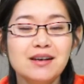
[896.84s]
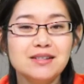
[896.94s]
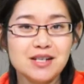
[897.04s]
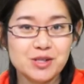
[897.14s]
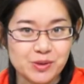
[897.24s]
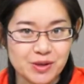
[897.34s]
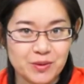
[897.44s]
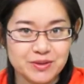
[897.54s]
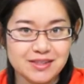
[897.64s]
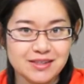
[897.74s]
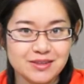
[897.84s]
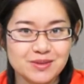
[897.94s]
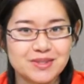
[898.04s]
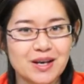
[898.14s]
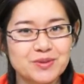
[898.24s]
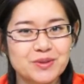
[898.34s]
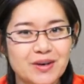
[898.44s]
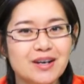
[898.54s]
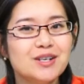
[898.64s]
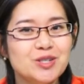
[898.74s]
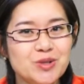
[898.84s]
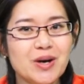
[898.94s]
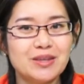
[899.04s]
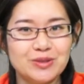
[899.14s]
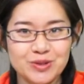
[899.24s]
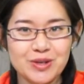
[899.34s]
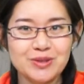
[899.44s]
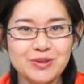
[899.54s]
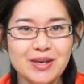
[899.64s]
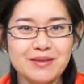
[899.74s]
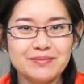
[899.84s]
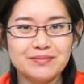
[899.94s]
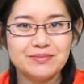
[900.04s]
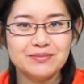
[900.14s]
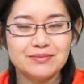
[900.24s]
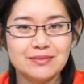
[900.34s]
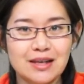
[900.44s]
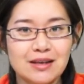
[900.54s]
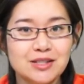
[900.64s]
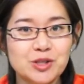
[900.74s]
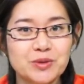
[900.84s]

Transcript: 这种游戏就叫做“转圈圈”。哎，这种